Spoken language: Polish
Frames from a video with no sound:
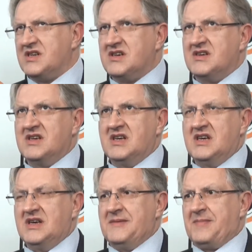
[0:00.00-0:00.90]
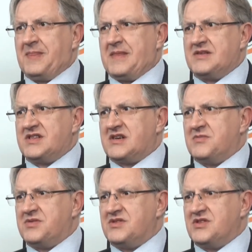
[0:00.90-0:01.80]
ale też
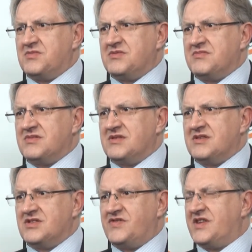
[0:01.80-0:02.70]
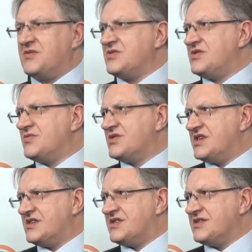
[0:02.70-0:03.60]
taką powiedziałbym e, świadomością
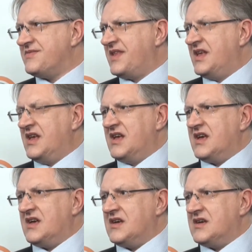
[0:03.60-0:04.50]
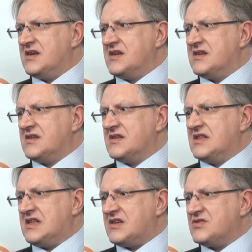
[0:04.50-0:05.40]
rzeczy, e,
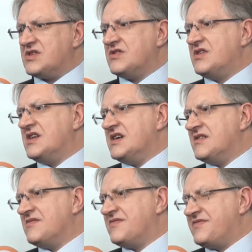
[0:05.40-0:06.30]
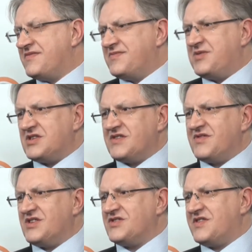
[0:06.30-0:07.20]
dlatego że o ile pierwsza
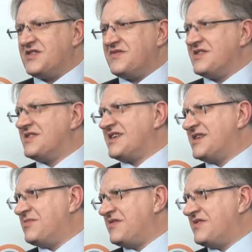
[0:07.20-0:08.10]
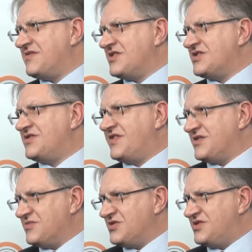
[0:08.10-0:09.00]
wojna światowa tak naprawdę w naszej
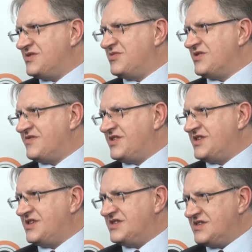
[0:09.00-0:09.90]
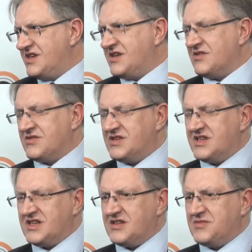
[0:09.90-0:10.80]
świadomości zbiorowej nie istnieje, o
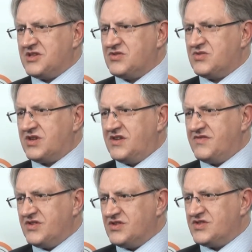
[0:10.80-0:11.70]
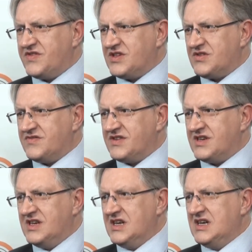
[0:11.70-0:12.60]
tyle na temat II wojny
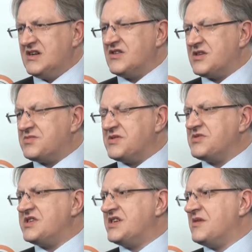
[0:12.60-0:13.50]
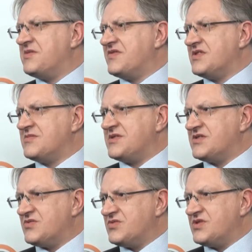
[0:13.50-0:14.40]
światowej no, tych przemyśleń na pewno jest
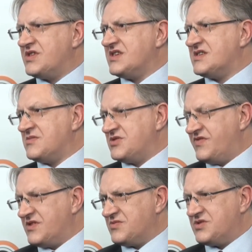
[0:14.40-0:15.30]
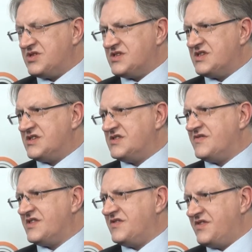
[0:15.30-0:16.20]
bardzo dużo i ta sama świadomość jest
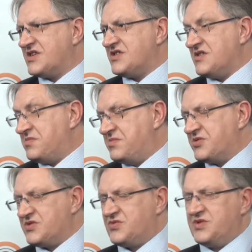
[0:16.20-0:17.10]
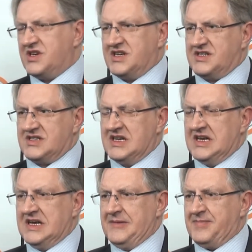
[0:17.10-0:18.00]
zdecydowanie większa, ona po prostu jest.
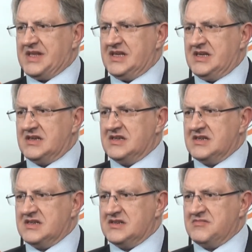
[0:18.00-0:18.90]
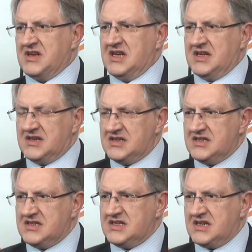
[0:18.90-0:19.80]
I e,
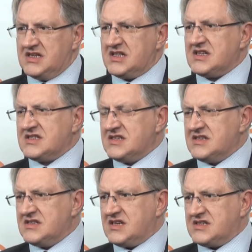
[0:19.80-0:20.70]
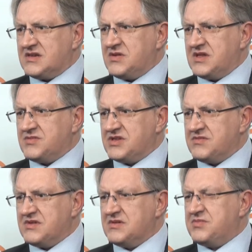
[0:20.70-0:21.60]
ja, ja tak, tak zakładam, że
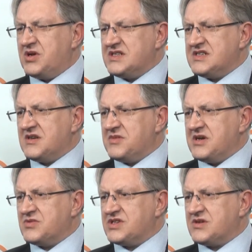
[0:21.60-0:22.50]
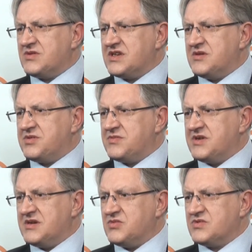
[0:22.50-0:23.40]
Polacy nie mają szczególnego
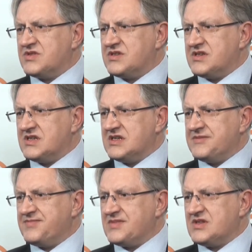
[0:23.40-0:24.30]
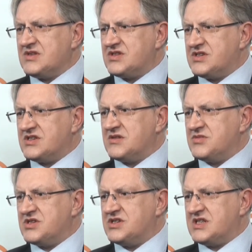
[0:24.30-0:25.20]
problemu z
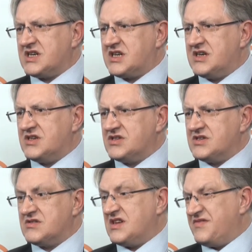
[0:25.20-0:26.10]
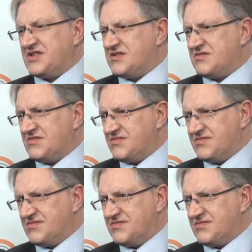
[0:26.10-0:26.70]
dostrzeżeniem rzeczy takiej, nawet